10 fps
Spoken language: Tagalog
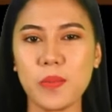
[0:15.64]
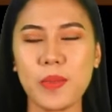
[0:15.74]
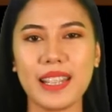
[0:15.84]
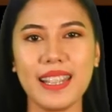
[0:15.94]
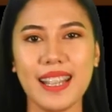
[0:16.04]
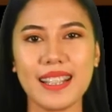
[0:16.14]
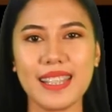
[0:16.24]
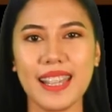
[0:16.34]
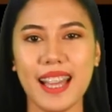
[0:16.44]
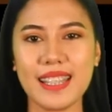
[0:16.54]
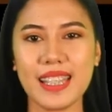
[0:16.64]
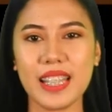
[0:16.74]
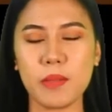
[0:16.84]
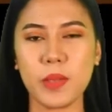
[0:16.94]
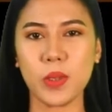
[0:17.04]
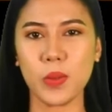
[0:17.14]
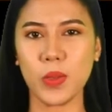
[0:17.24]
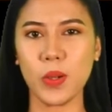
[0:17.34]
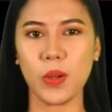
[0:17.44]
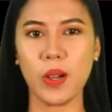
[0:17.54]
niyo pa rin ang sigasig na
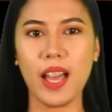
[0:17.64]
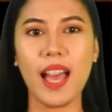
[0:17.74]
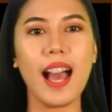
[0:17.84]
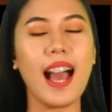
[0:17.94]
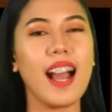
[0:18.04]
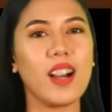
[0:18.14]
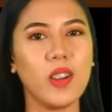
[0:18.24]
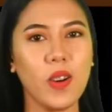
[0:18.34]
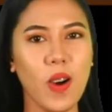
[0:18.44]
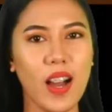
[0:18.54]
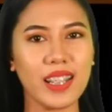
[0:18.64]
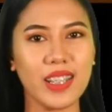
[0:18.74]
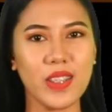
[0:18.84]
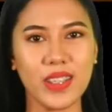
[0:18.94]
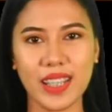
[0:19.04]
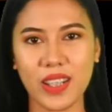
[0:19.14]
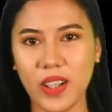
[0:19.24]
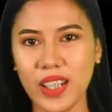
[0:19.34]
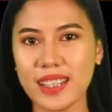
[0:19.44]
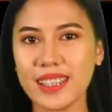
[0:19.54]
matuto. Ako ang inyong
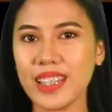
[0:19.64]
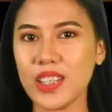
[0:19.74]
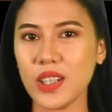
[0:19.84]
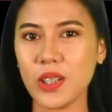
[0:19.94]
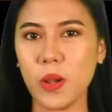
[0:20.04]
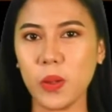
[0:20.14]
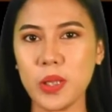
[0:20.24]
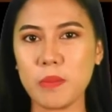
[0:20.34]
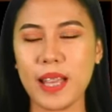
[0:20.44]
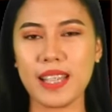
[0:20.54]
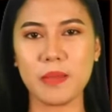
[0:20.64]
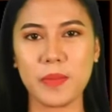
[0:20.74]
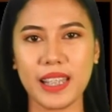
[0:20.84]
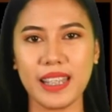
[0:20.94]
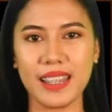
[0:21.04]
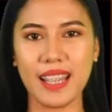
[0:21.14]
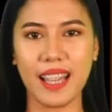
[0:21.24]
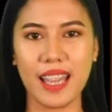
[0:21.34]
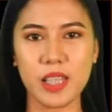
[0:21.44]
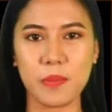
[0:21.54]
lingkod, Teacher Goldie Bless
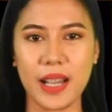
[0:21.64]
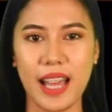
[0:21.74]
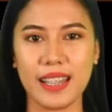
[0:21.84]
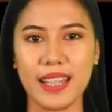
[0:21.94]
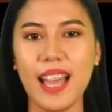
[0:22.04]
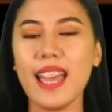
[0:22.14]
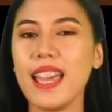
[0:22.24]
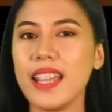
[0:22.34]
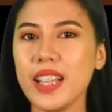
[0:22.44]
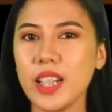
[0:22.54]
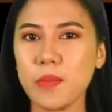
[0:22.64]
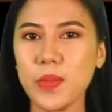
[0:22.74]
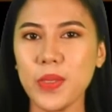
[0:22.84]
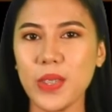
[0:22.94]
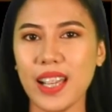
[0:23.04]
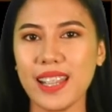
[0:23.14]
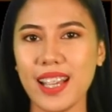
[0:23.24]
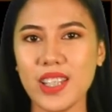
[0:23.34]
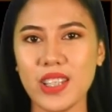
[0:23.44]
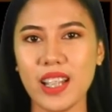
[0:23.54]
Makindang Esmeralda ng Nabunturan
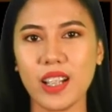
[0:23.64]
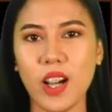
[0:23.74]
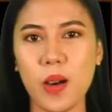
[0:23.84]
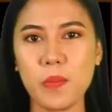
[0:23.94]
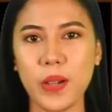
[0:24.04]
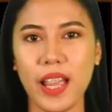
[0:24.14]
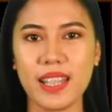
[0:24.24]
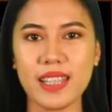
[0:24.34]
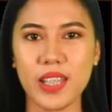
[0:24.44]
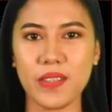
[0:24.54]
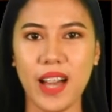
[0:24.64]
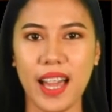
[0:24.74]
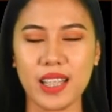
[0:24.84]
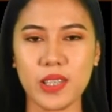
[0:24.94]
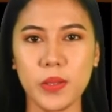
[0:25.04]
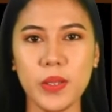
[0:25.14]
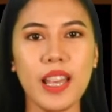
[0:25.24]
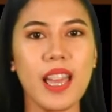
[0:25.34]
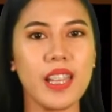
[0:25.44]
National Comprehensive High School,